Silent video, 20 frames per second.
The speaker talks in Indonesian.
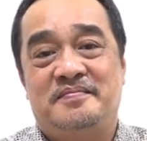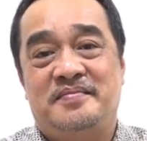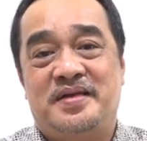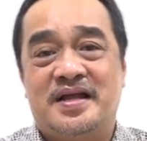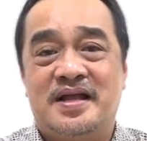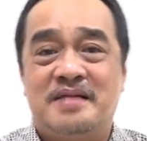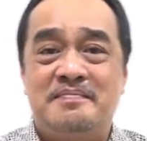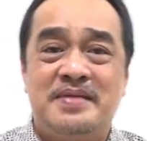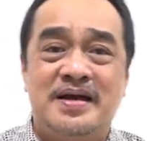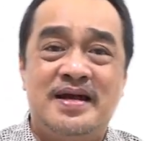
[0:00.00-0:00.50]

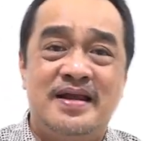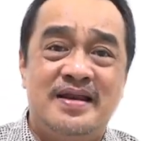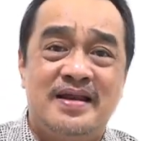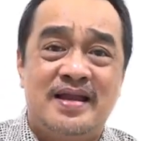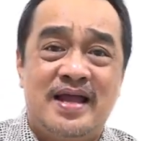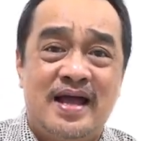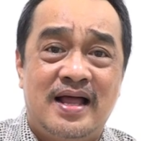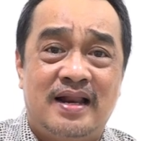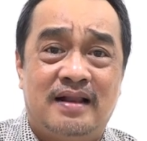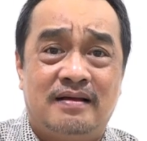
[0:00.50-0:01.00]
Mereka
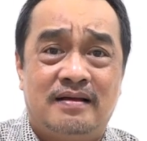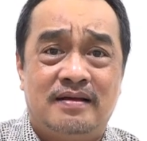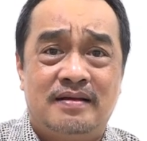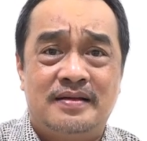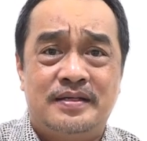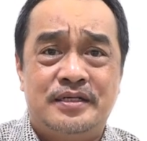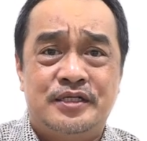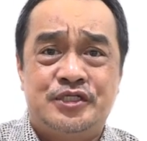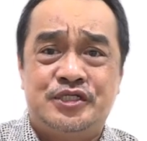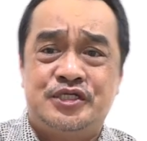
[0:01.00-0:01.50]

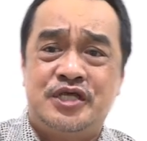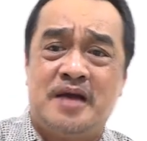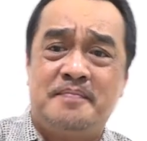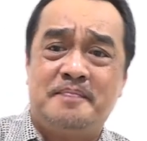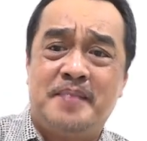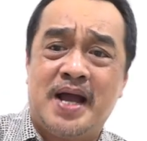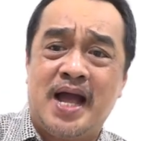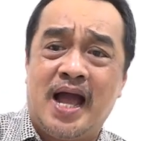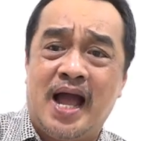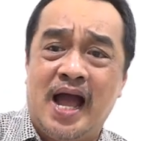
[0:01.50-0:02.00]
mengenal
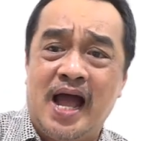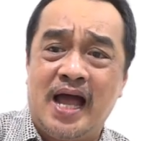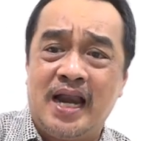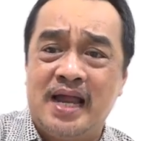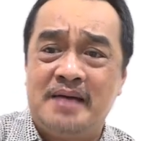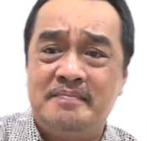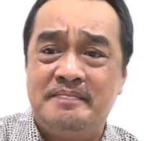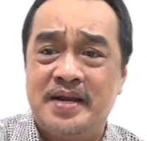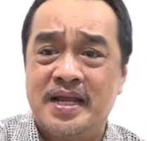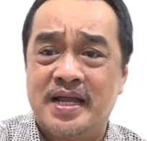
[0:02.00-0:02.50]
siapakah
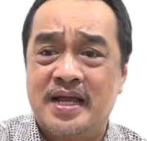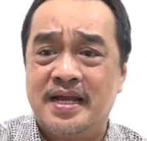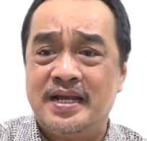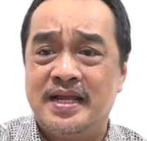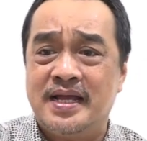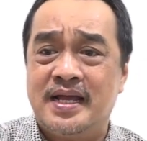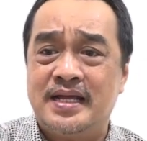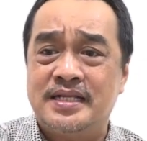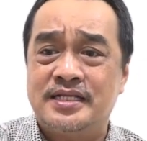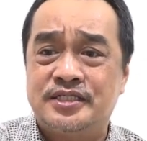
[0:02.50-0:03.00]
Allah mereka
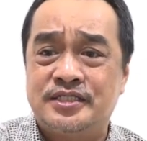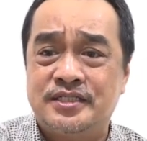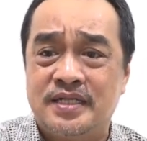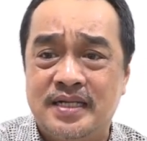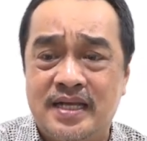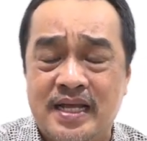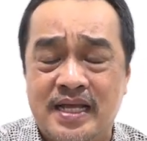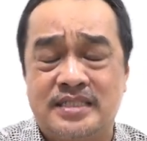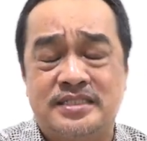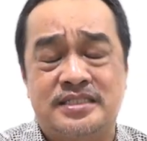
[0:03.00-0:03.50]
dengan
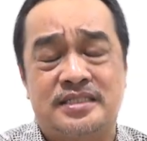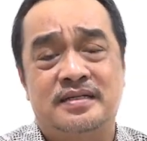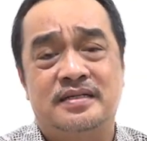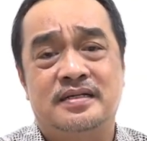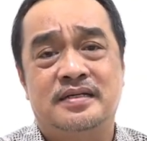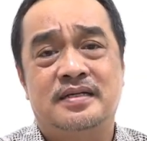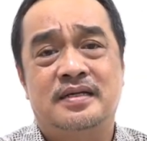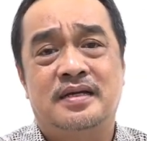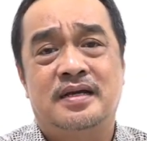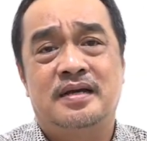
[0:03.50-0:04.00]

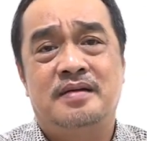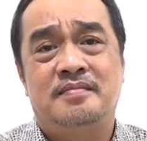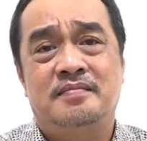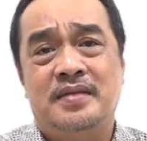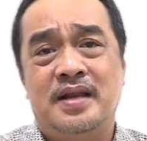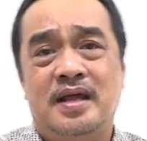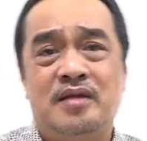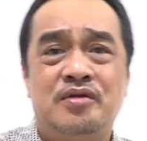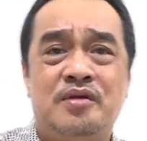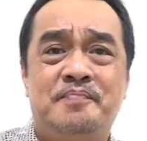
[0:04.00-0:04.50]
jelas
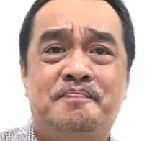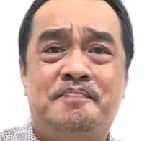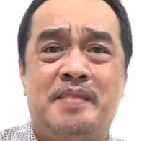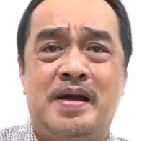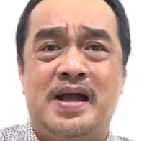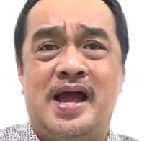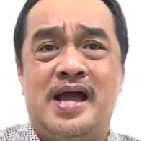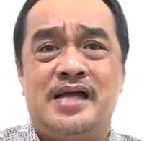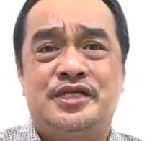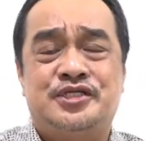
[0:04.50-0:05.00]
melalui
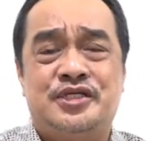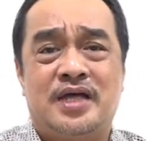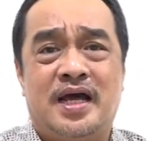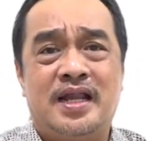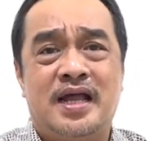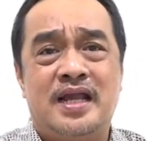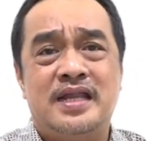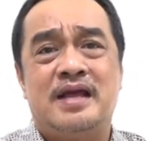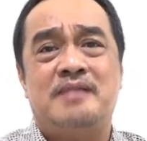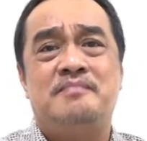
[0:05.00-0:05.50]

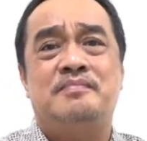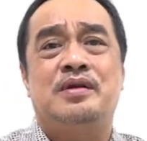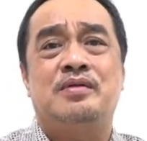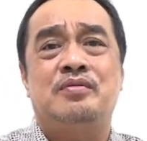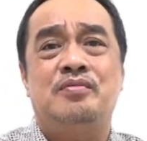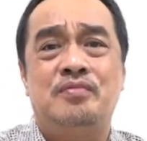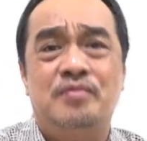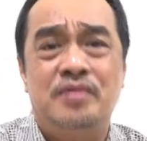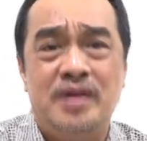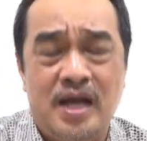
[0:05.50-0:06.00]
pengajaran yang
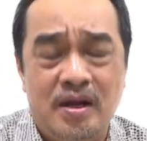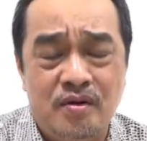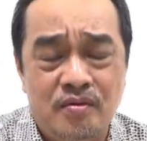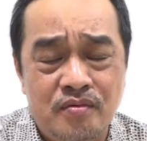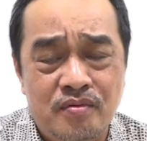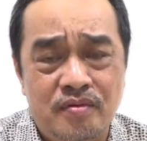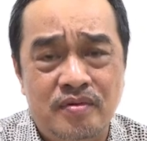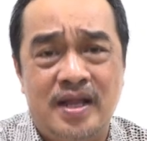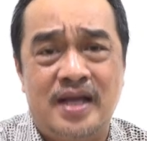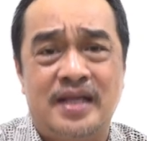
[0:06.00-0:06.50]

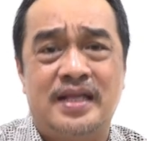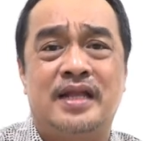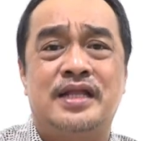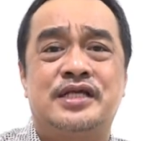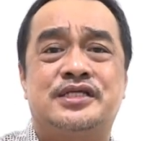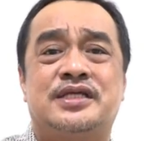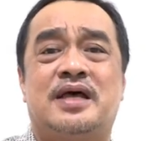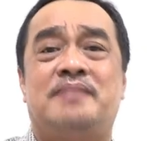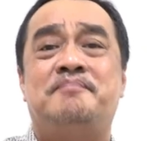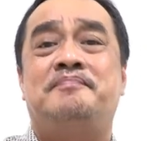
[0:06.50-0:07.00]
berulang-ulang yang
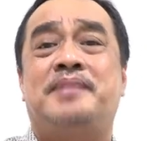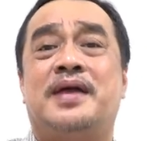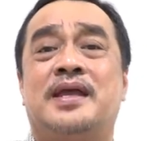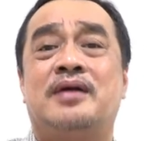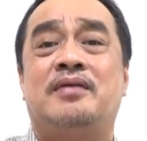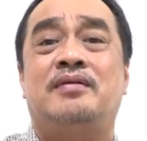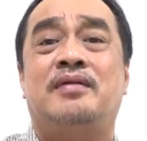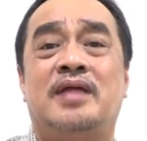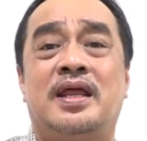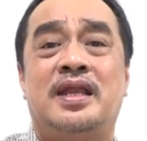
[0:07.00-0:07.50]

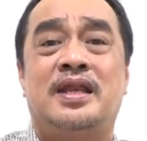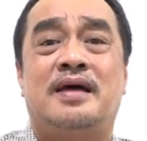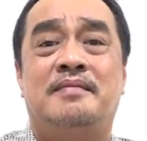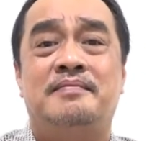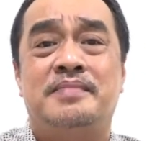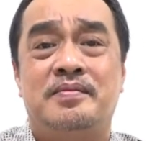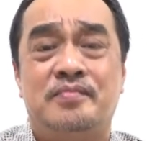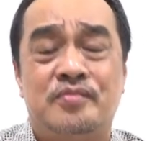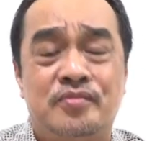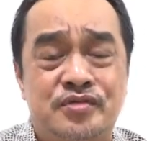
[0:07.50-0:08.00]
disampaikan oleh
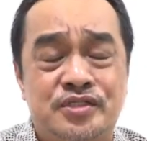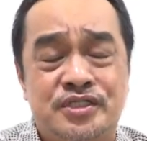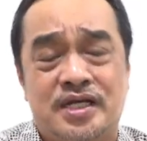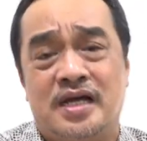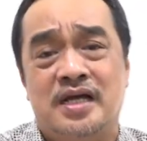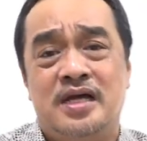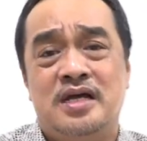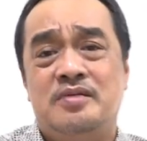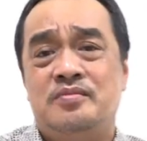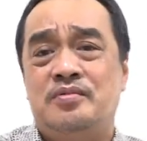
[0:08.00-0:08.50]
Nabi Musa.